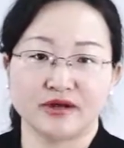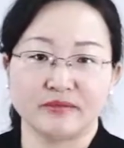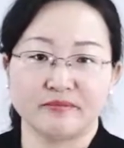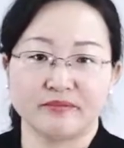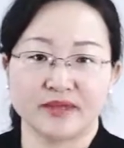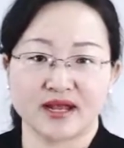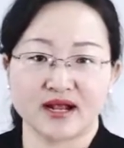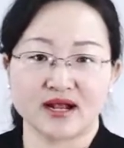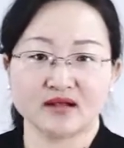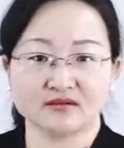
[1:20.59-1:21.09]

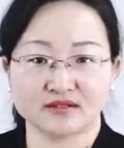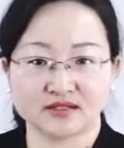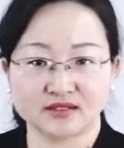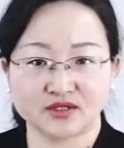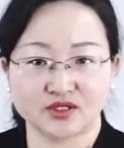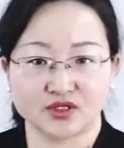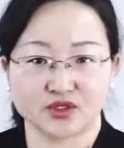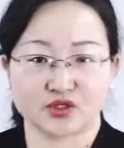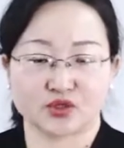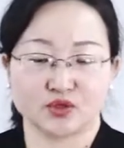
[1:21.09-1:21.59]
没让自
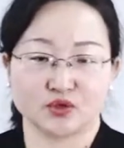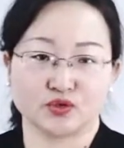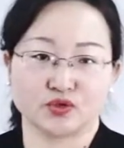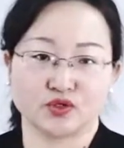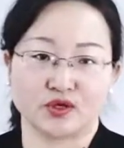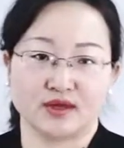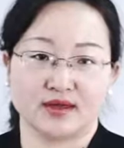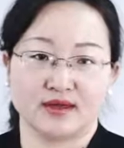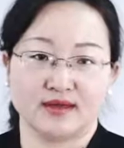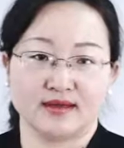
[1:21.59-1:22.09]
己受
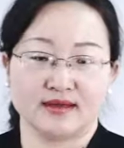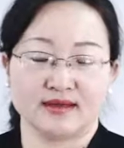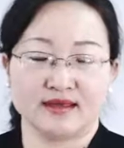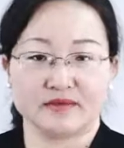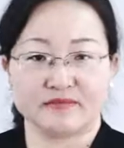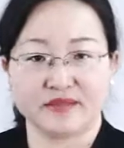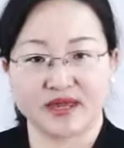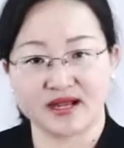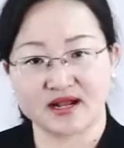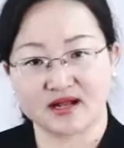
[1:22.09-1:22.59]
罪，也
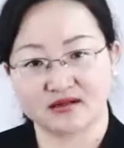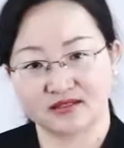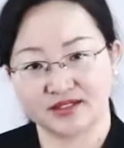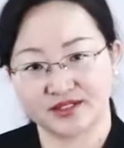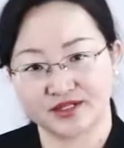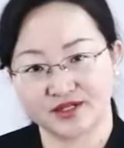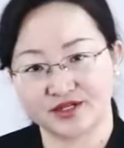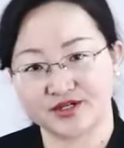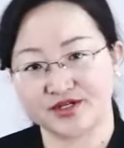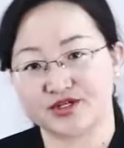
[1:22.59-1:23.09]
没让亲